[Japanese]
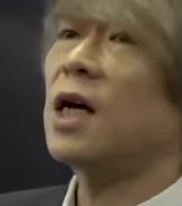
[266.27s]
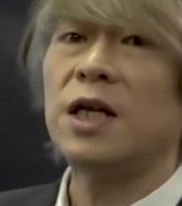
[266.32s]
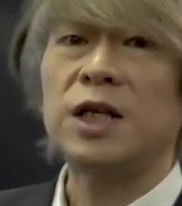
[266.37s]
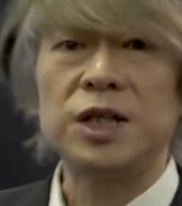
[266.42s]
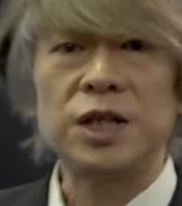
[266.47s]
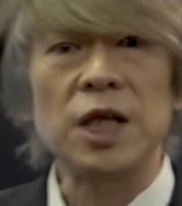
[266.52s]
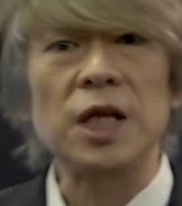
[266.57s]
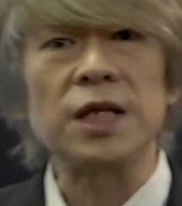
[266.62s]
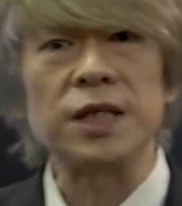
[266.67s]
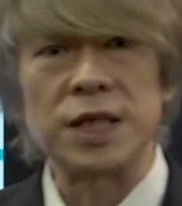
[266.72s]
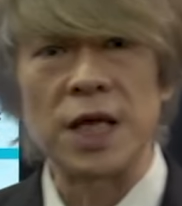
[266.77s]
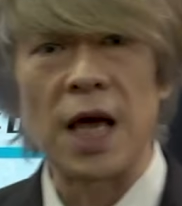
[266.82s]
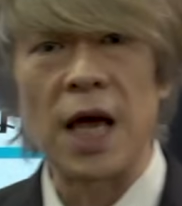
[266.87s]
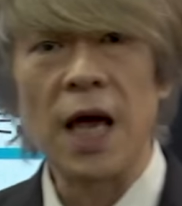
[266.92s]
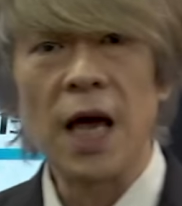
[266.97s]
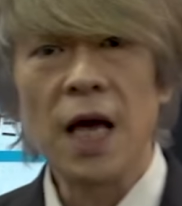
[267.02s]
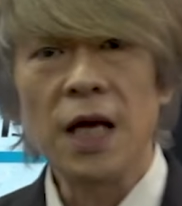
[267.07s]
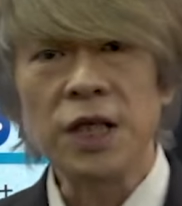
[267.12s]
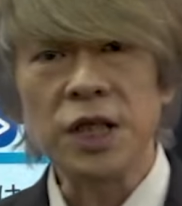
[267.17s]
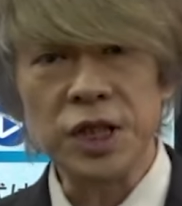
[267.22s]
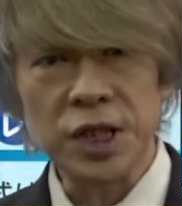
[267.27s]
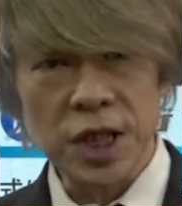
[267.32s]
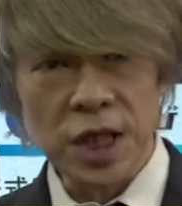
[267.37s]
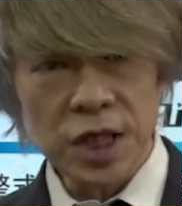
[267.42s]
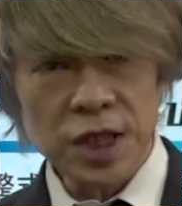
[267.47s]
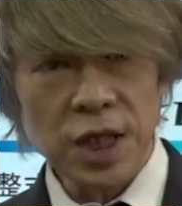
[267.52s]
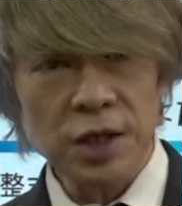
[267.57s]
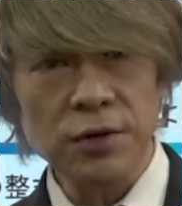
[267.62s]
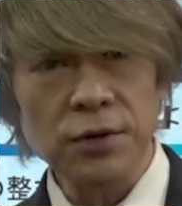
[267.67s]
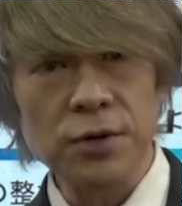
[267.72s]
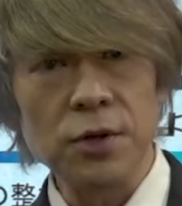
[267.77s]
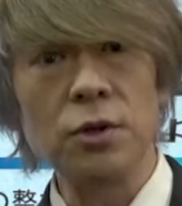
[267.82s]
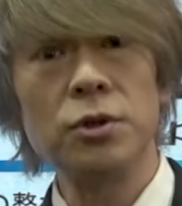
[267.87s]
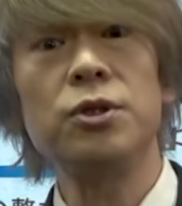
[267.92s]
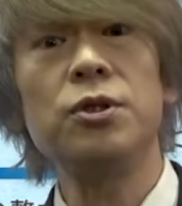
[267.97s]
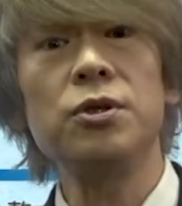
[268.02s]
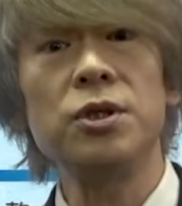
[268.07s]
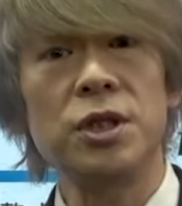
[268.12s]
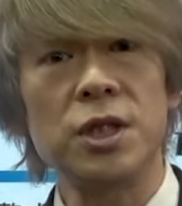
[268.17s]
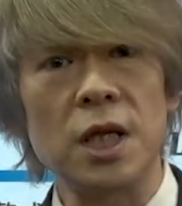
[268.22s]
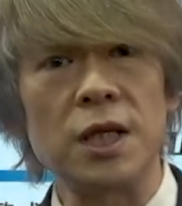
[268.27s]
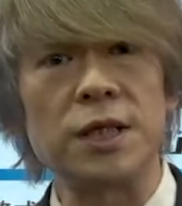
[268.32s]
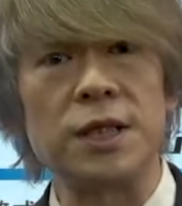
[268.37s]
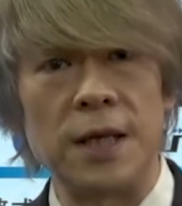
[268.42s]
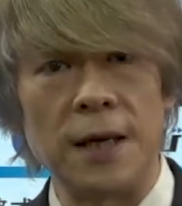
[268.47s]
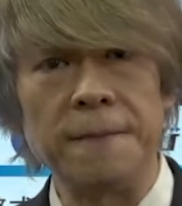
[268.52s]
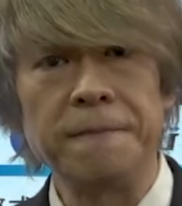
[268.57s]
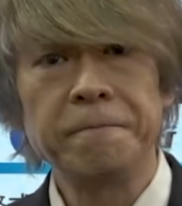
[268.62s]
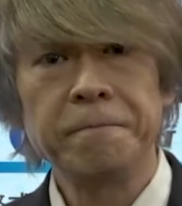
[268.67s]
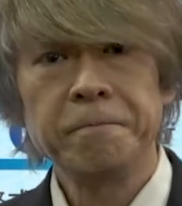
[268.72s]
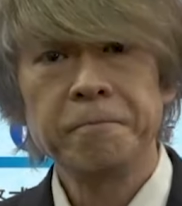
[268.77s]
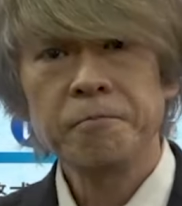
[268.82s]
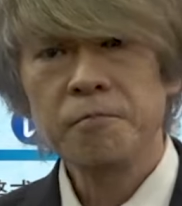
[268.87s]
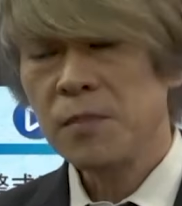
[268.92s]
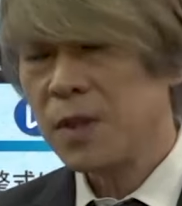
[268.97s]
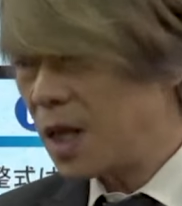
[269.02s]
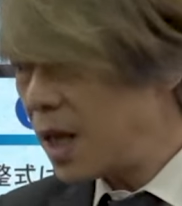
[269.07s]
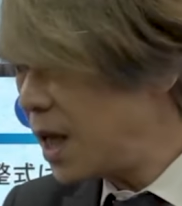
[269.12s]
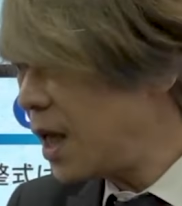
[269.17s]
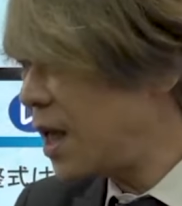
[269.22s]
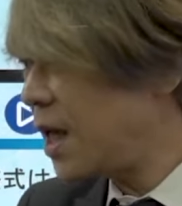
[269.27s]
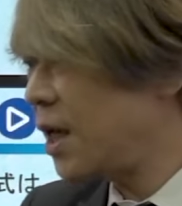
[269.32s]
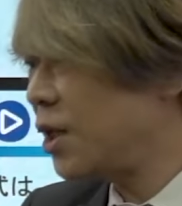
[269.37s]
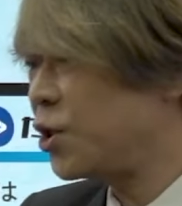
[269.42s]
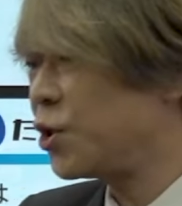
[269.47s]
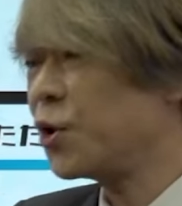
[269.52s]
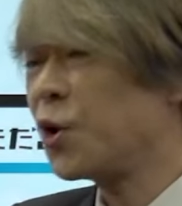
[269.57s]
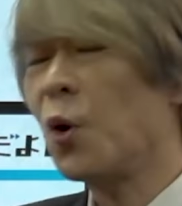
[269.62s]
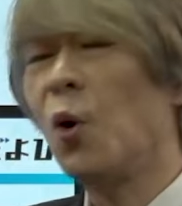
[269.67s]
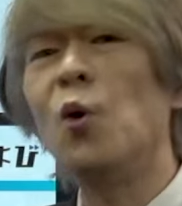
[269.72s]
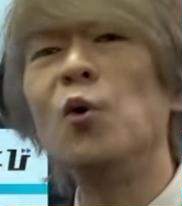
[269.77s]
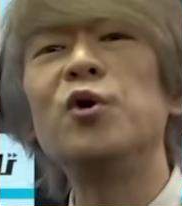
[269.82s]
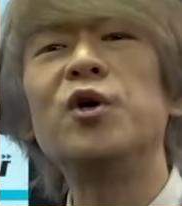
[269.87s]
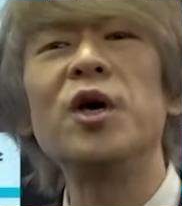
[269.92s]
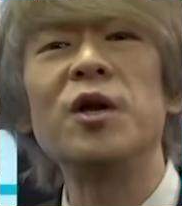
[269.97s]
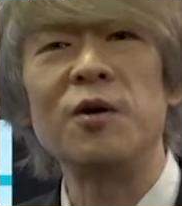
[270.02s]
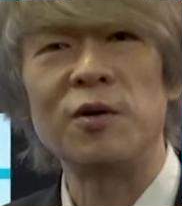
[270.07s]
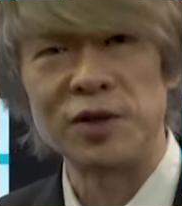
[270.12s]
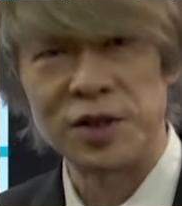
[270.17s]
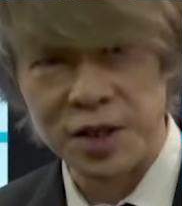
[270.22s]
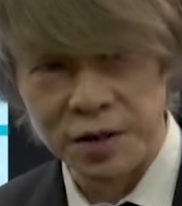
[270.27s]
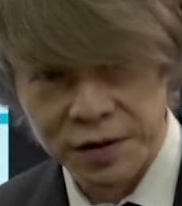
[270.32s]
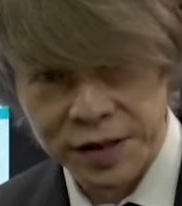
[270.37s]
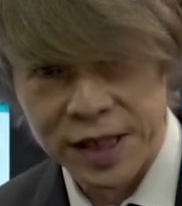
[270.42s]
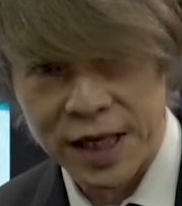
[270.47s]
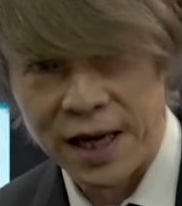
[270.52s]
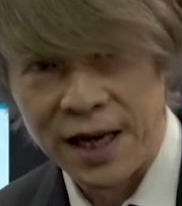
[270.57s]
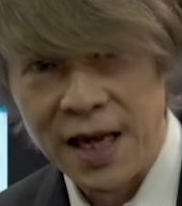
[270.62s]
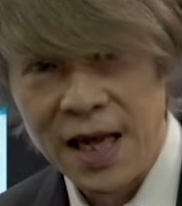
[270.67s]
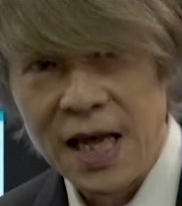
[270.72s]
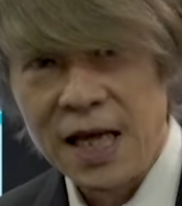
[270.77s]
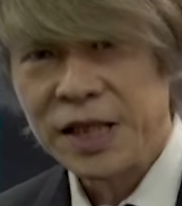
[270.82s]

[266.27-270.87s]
りしてですね、事前にちゃんと予習してですね、で、えー、授業を受けるようにしてください。